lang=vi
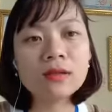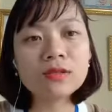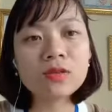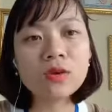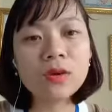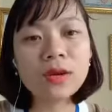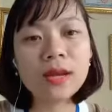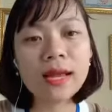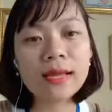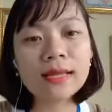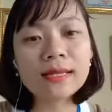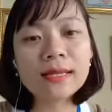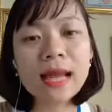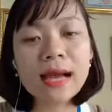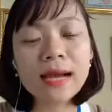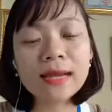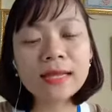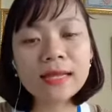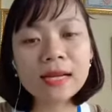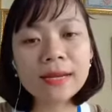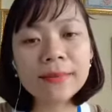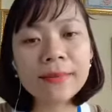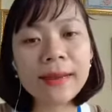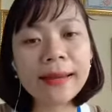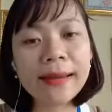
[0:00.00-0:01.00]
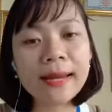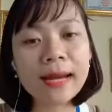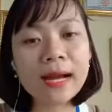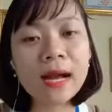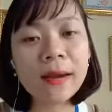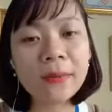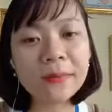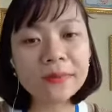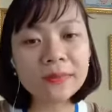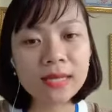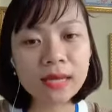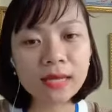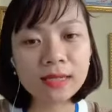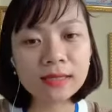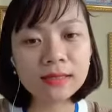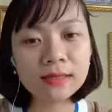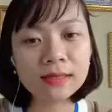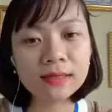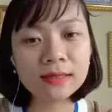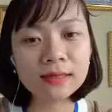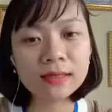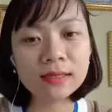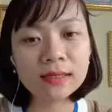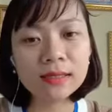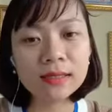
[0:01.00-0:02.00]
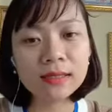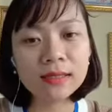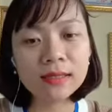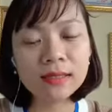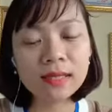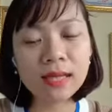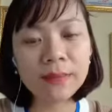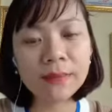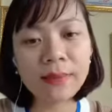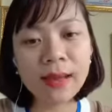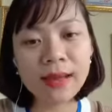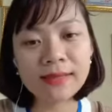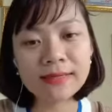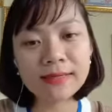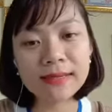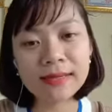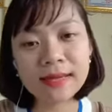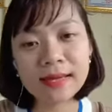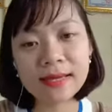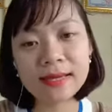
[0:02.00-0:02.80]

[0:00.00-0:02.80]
Rồi là đăng những cái bài đăng hấp dẫn, thì bạn